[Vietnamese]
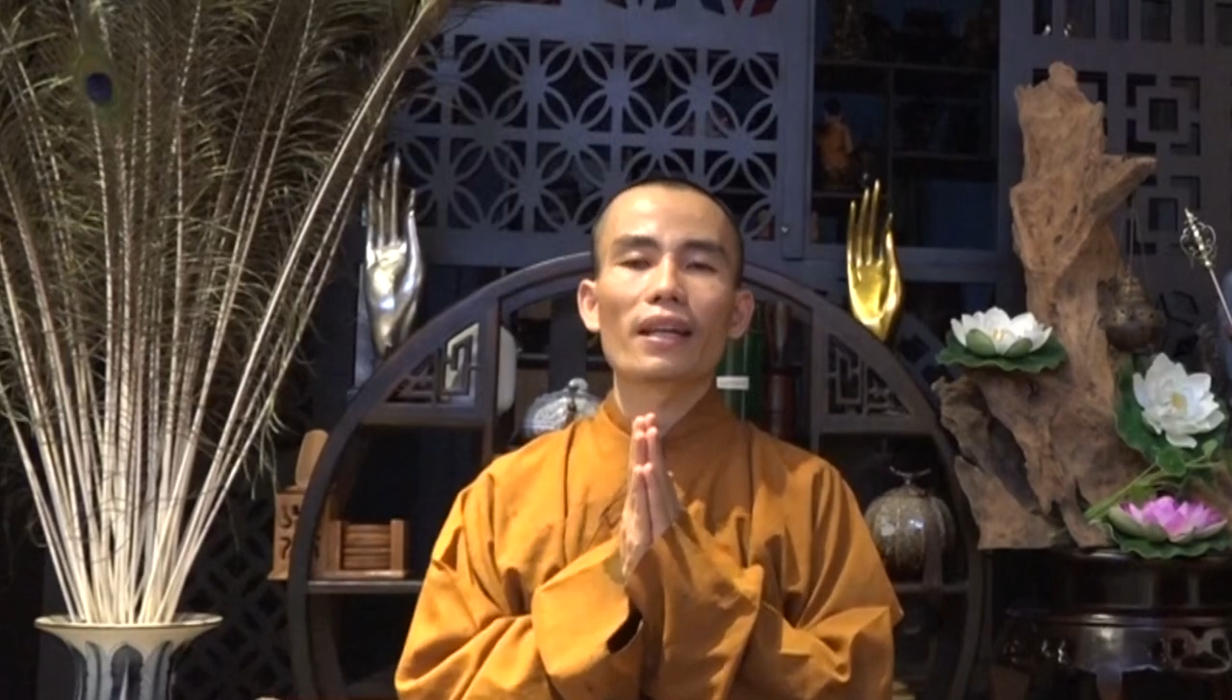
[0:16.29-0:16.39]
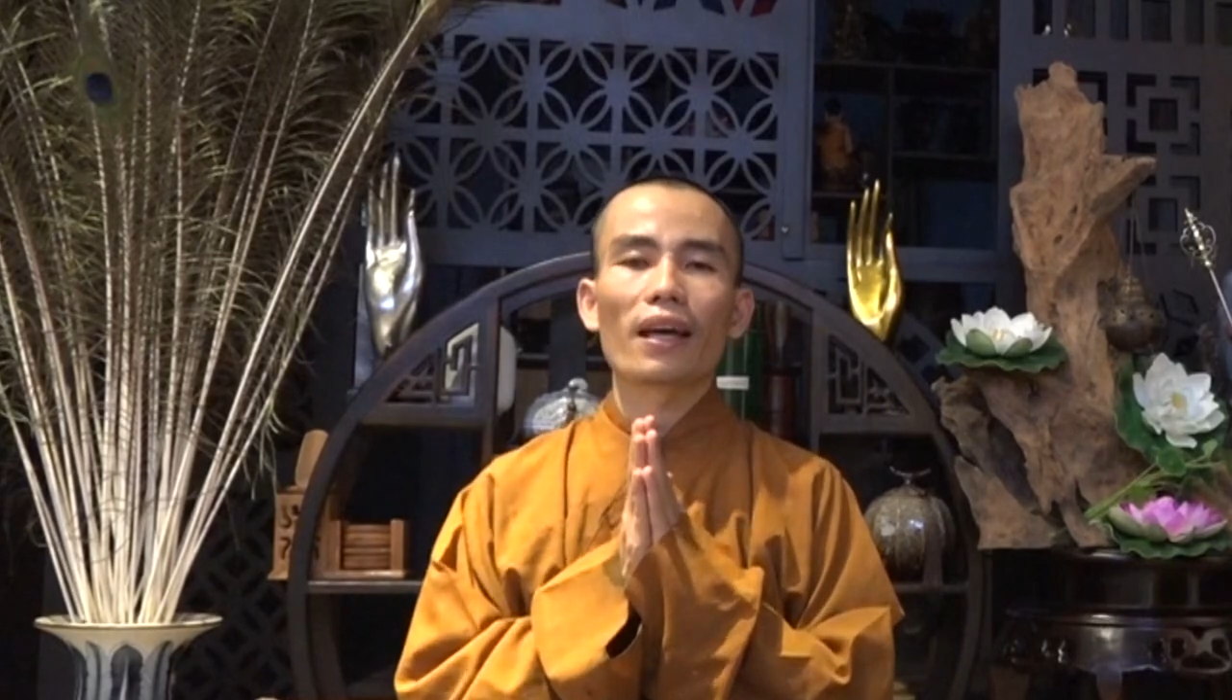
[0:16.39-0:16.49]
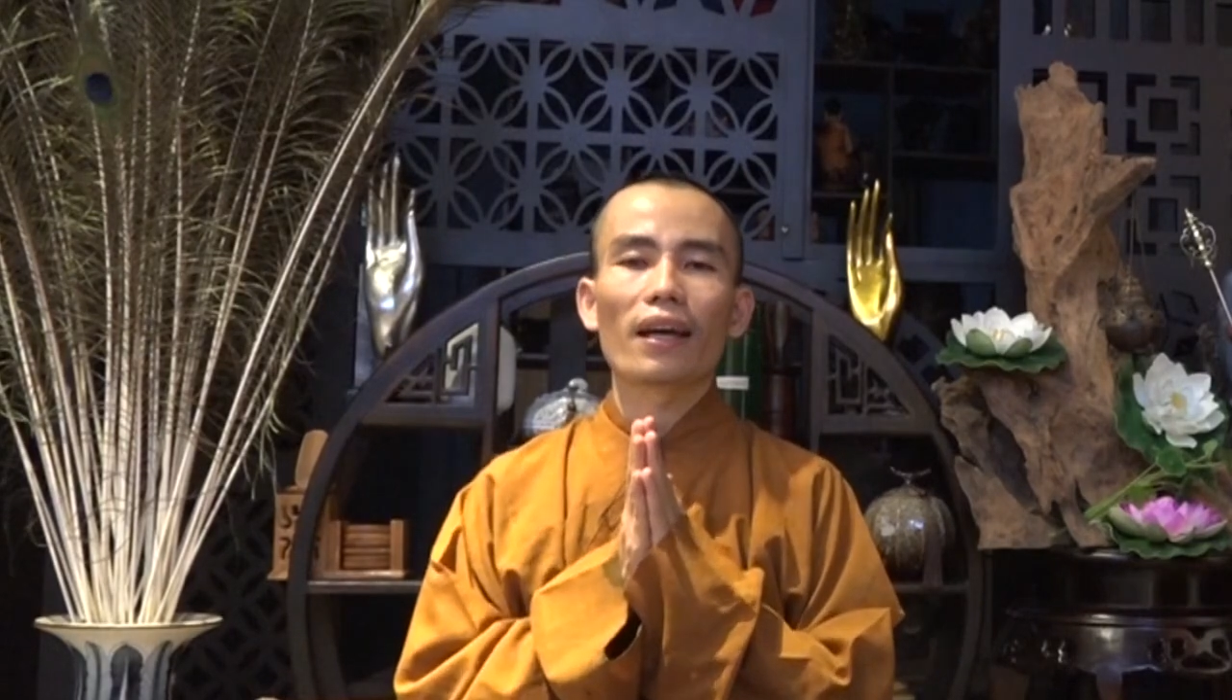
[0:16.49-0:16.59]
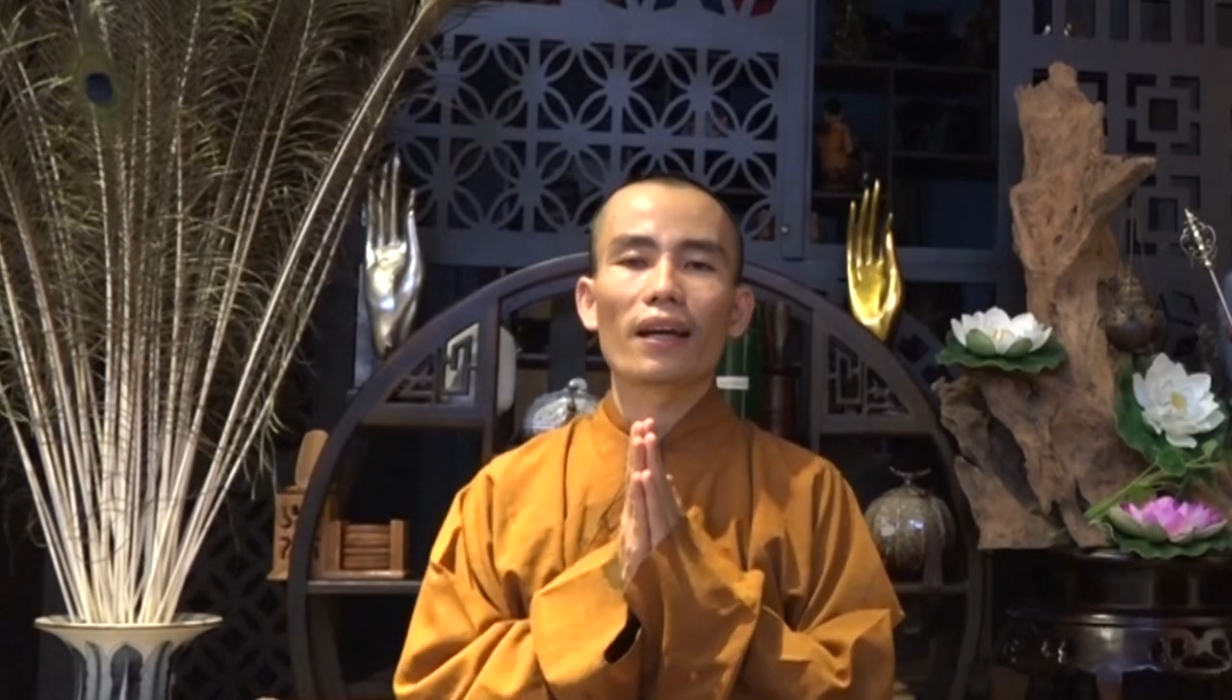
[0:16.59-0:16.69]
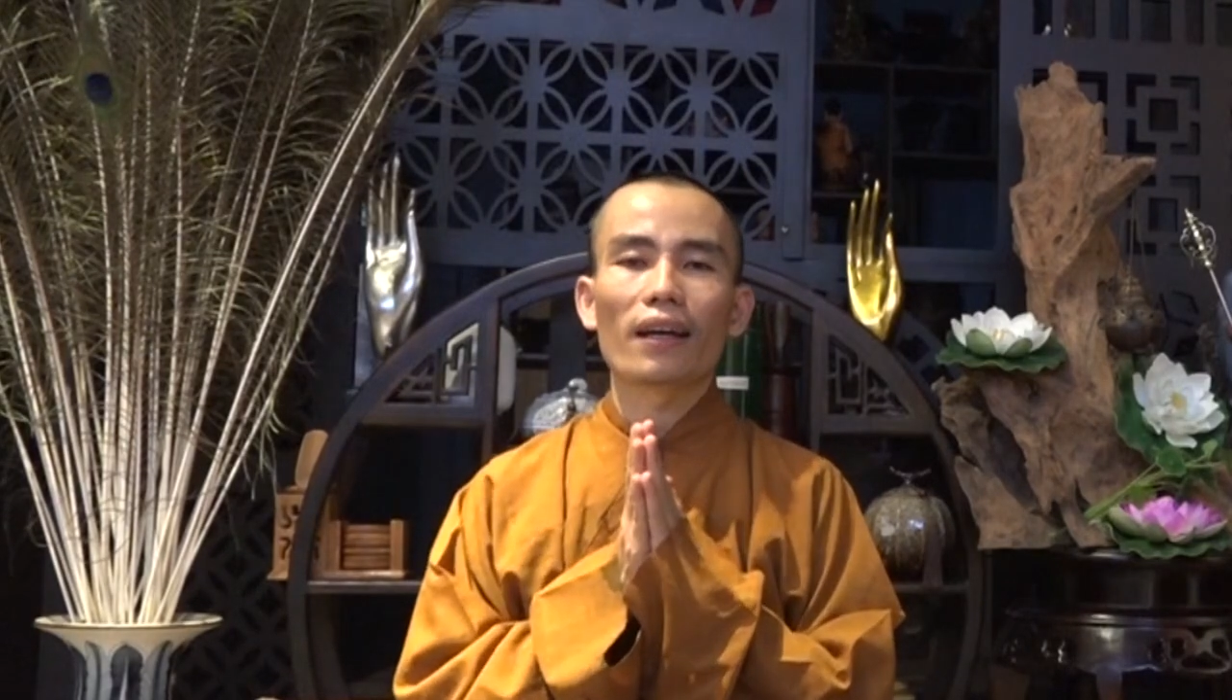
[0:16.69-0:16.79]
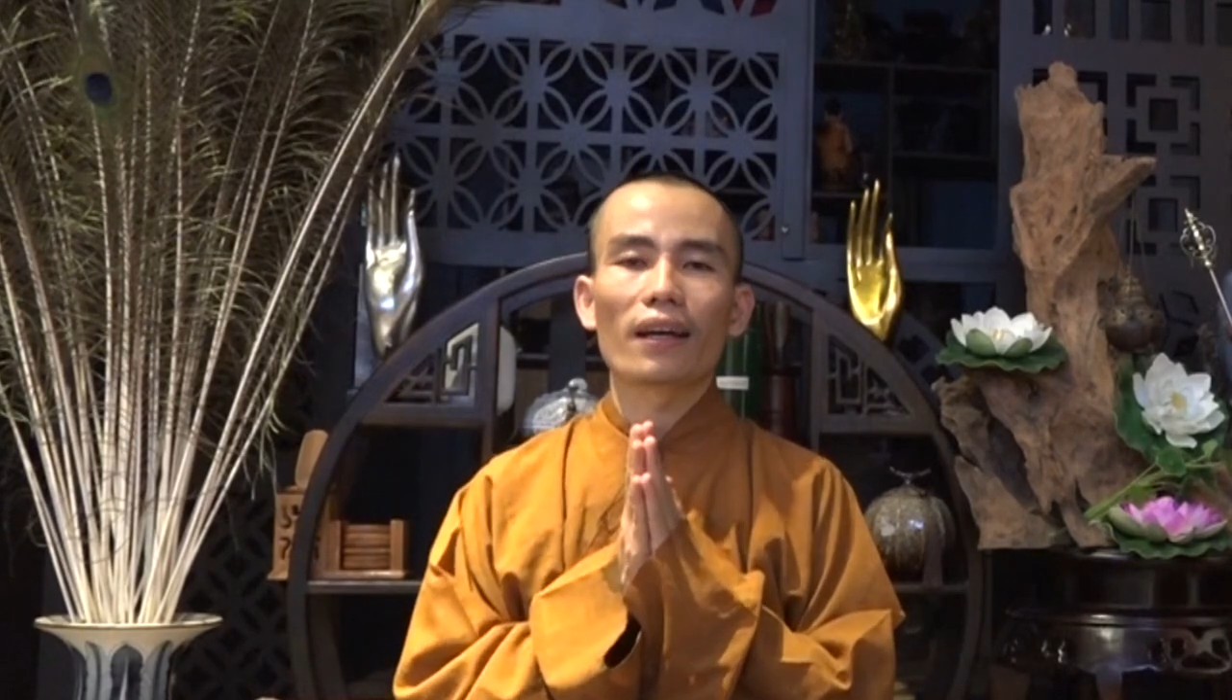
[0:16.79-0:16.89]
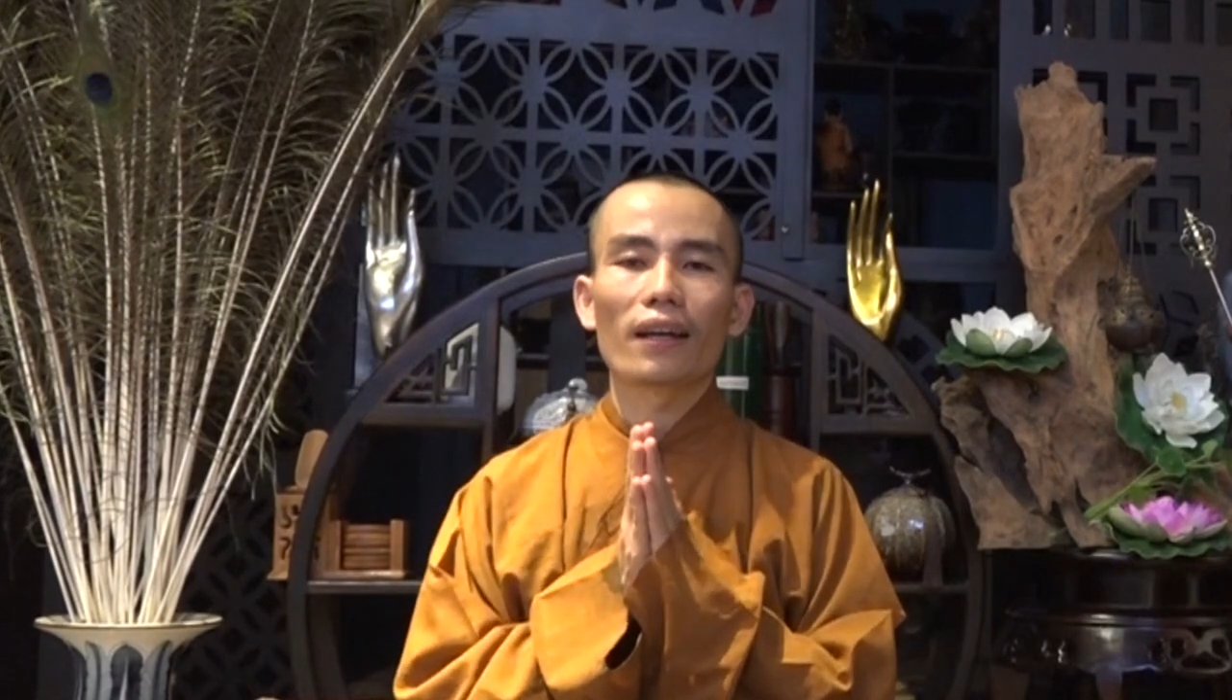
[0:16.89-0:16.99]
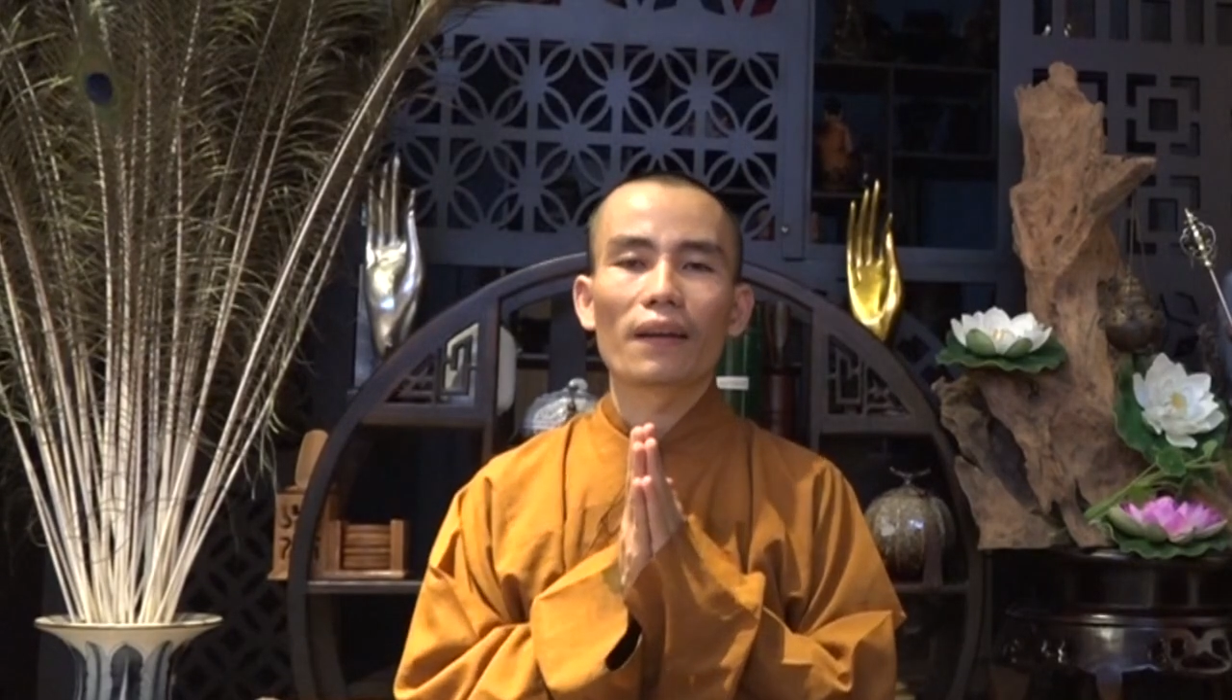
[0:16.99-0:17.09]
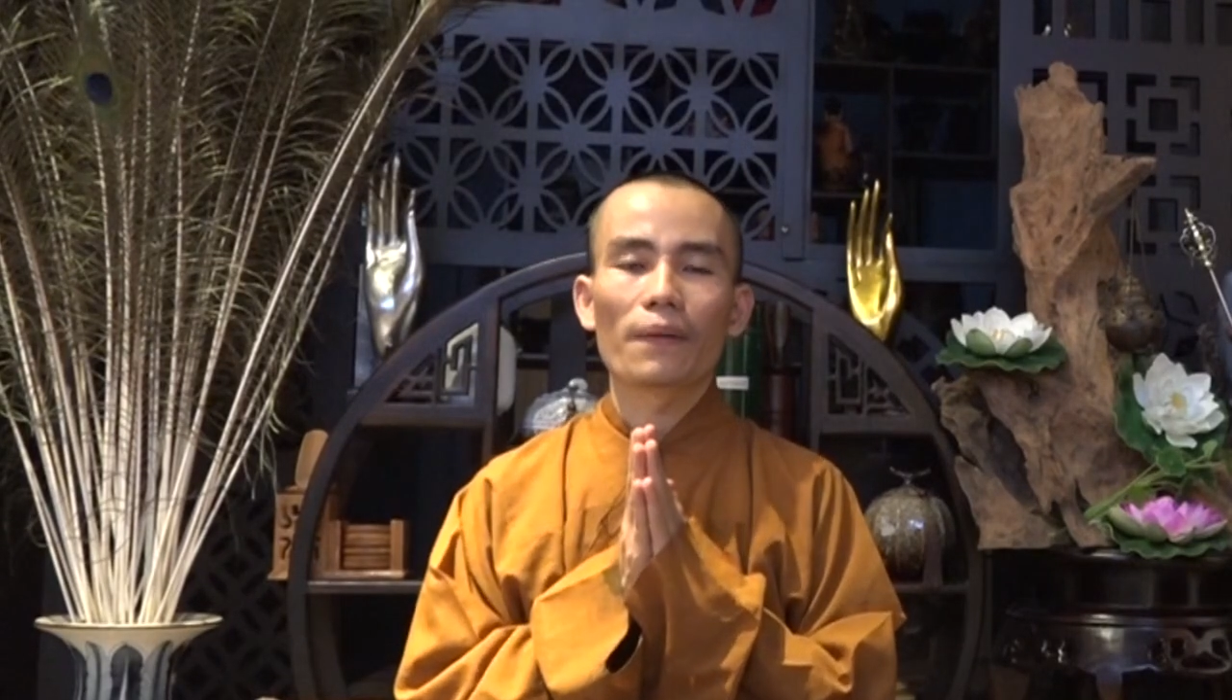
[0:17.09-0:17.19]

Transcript: là